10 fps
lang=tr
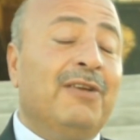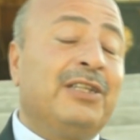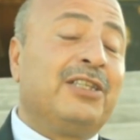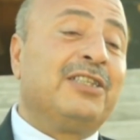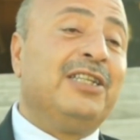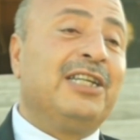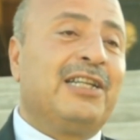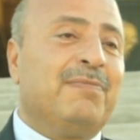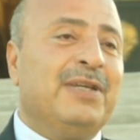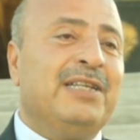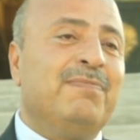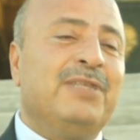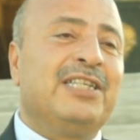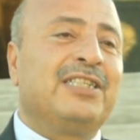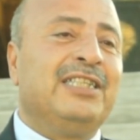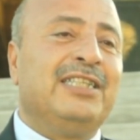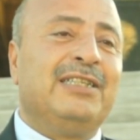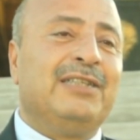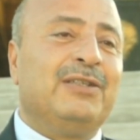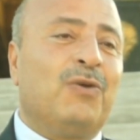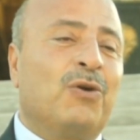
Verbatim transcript: Evet kesinlikle benim bir e,